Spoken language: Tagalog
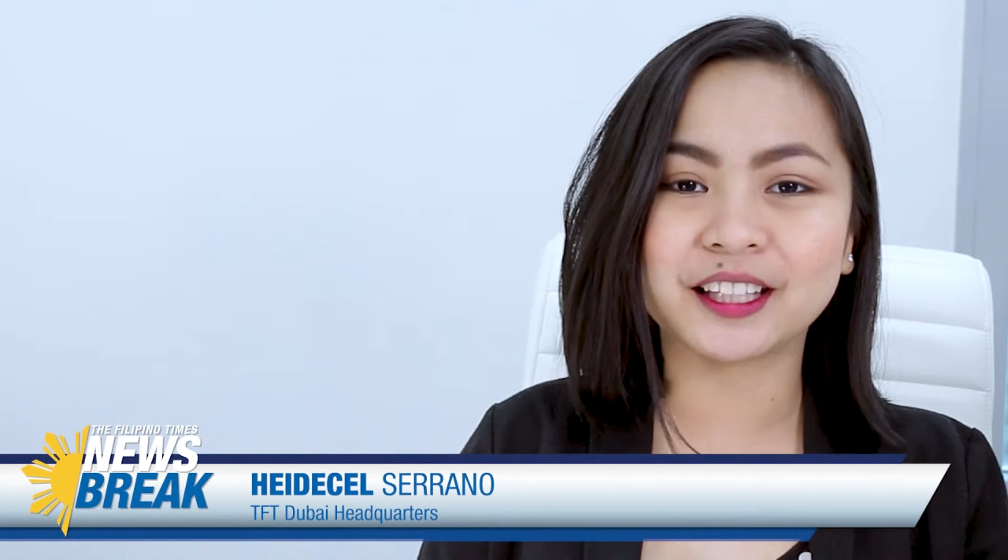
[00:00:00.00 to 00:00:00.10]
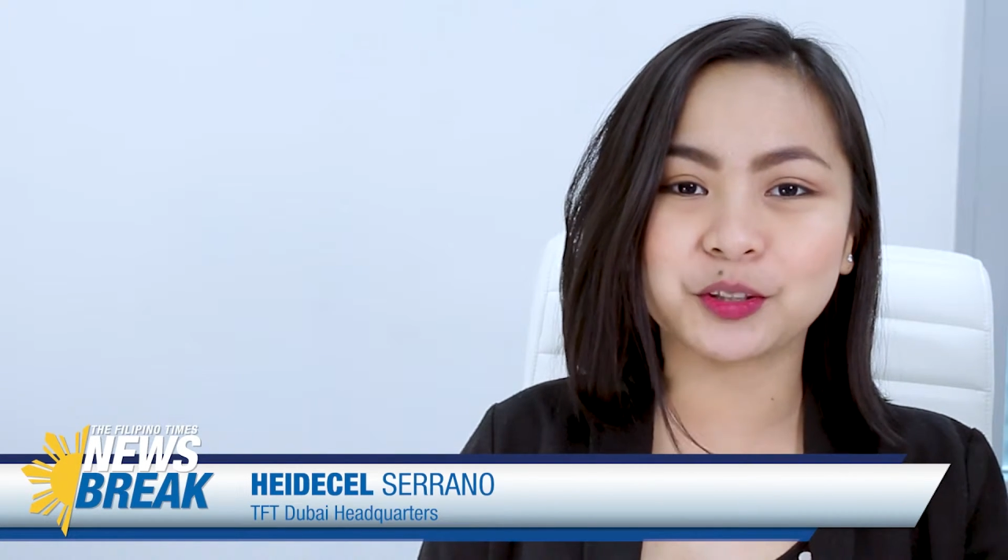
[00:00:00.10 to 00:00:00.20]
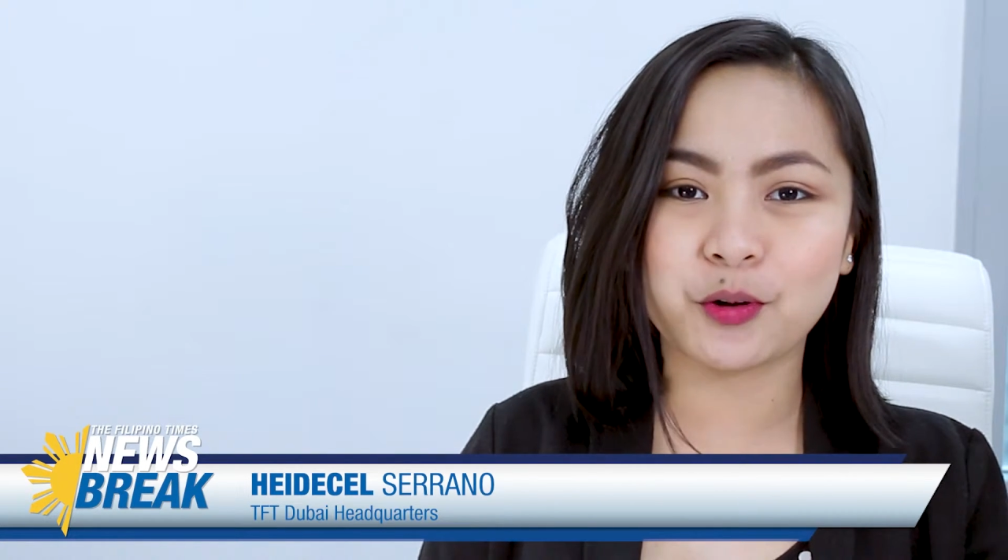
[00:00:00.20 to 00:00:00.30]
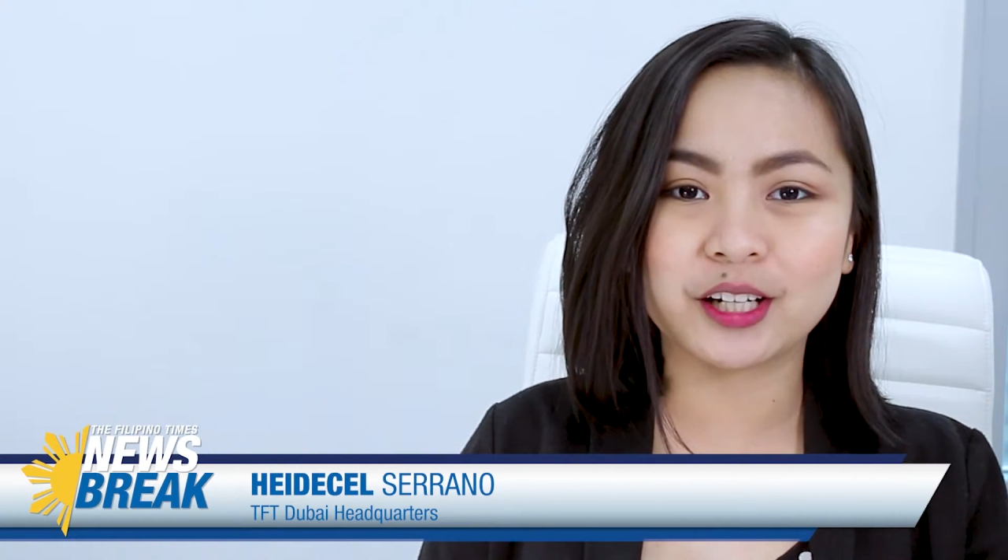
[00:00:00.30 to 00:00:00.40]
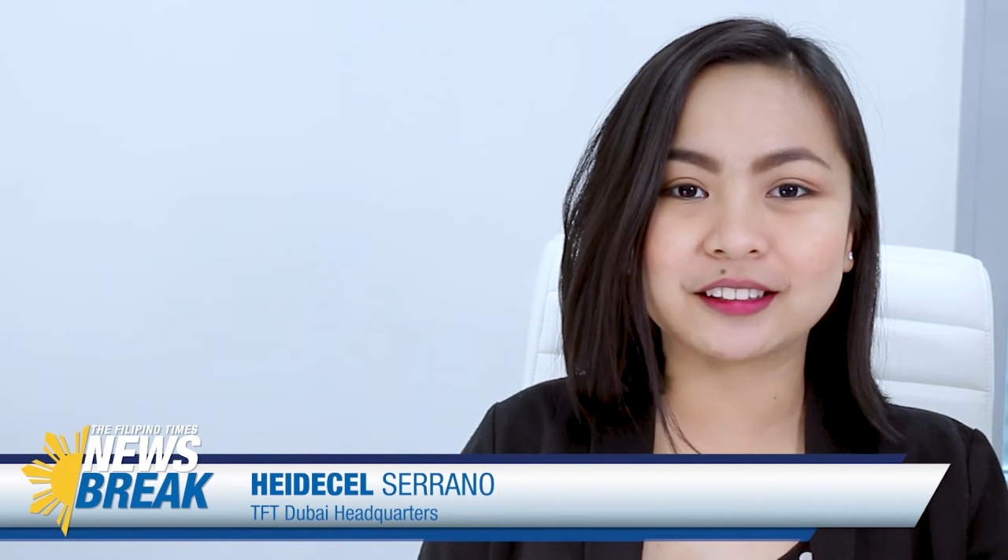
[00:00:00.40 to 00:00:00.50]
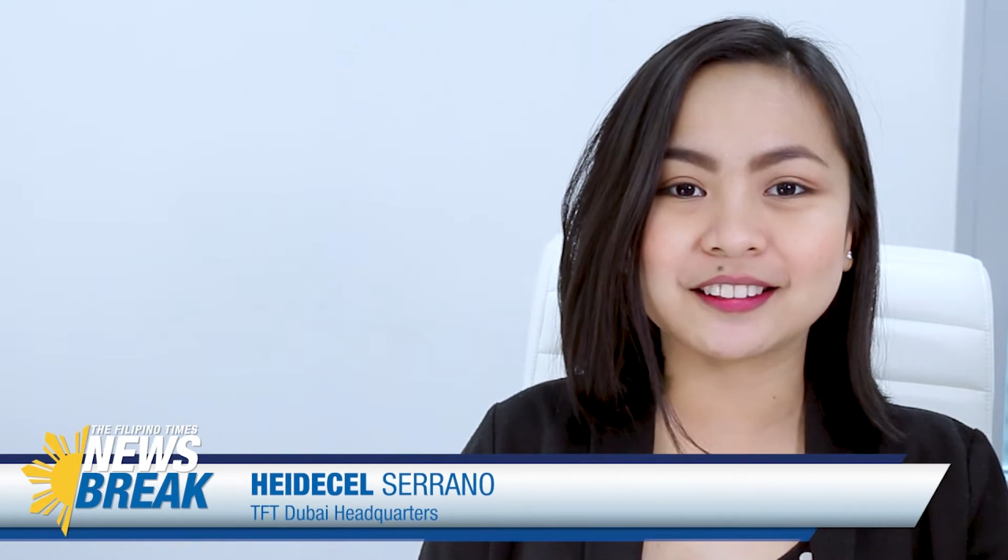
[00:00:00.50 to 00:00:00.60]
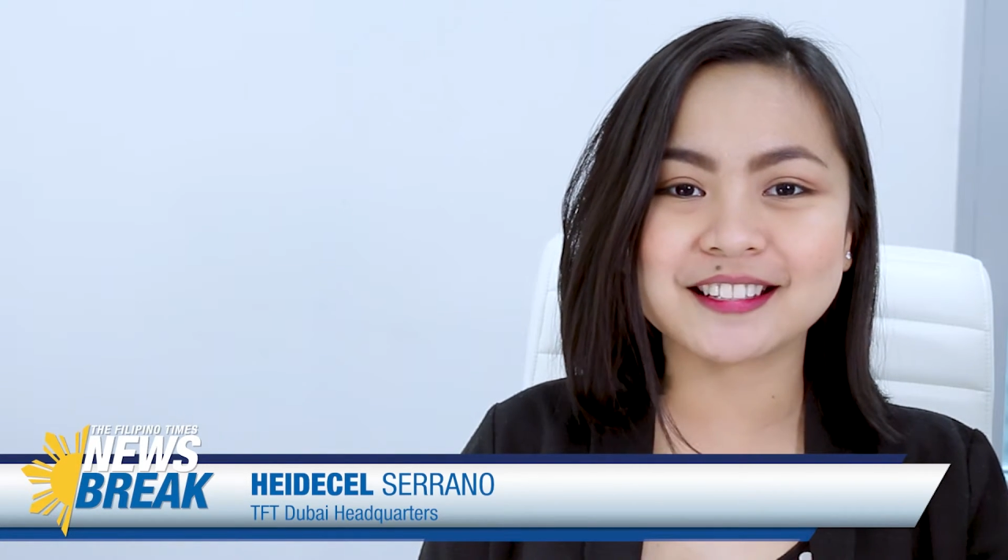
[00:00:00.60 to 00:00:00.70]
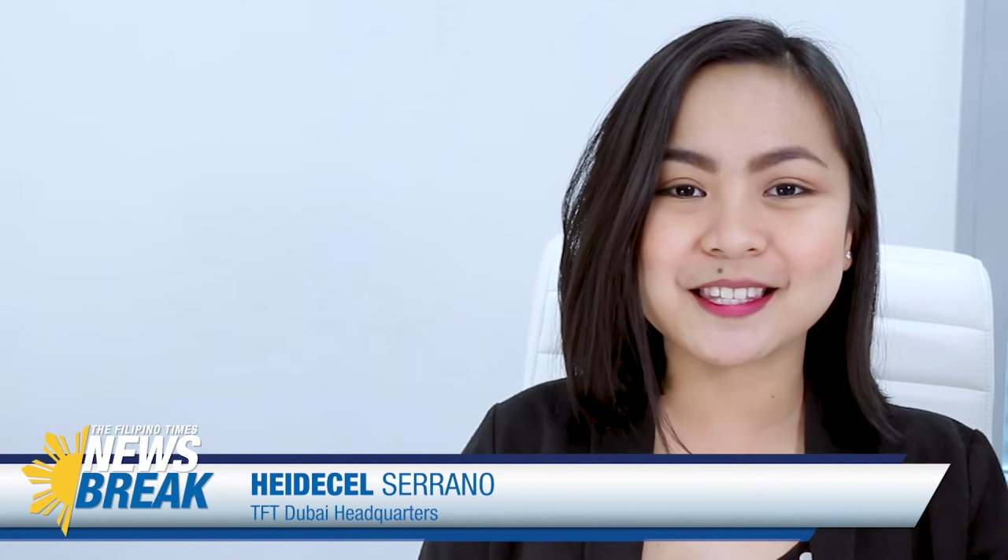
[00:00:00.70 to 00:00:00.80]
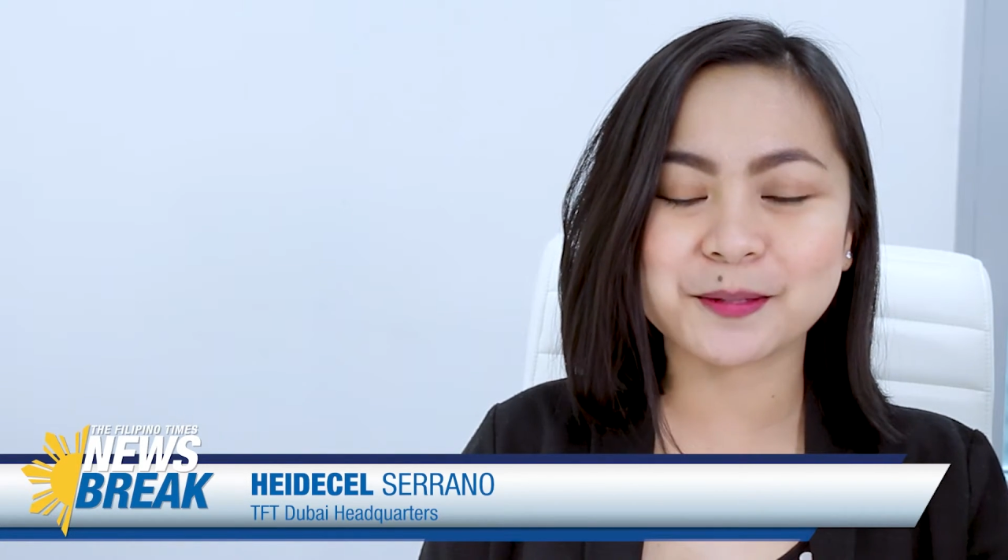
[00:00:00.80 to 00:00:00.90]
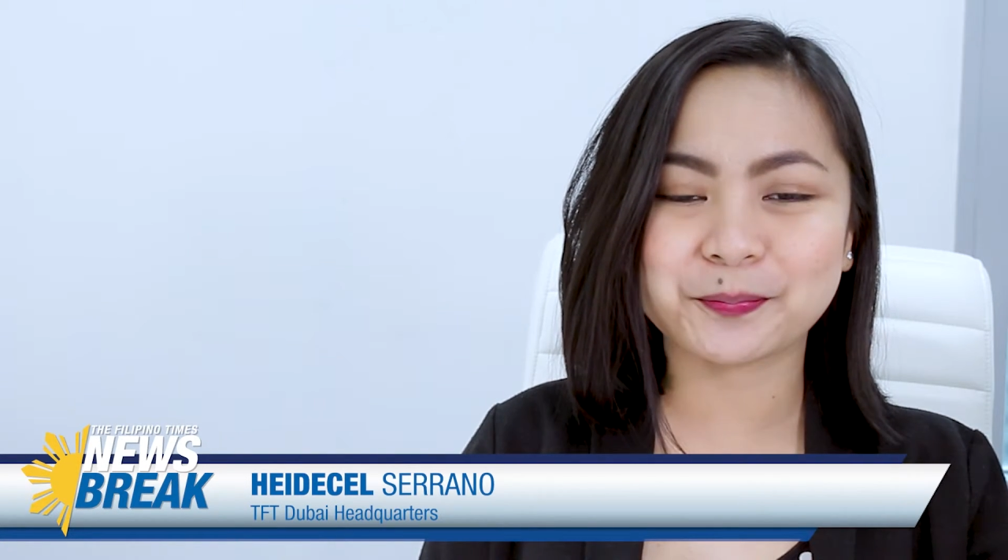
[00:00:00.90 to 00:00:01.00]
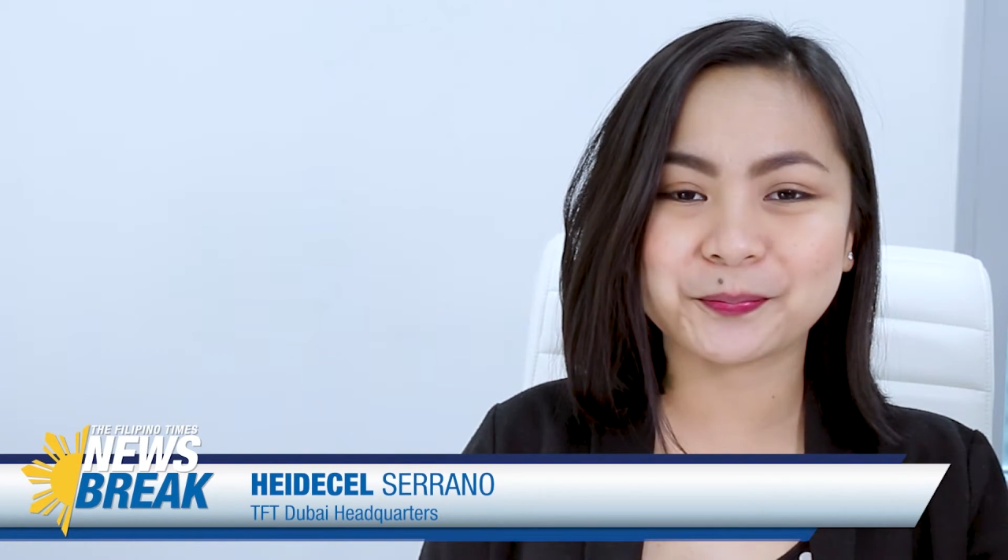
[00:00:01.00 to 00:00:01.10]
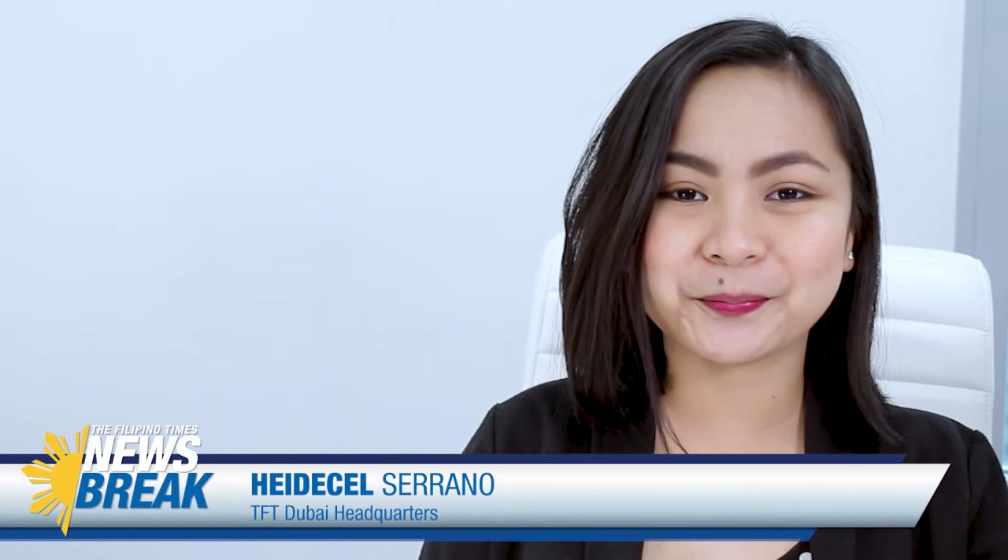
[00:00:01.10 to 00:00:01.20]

Headquarters.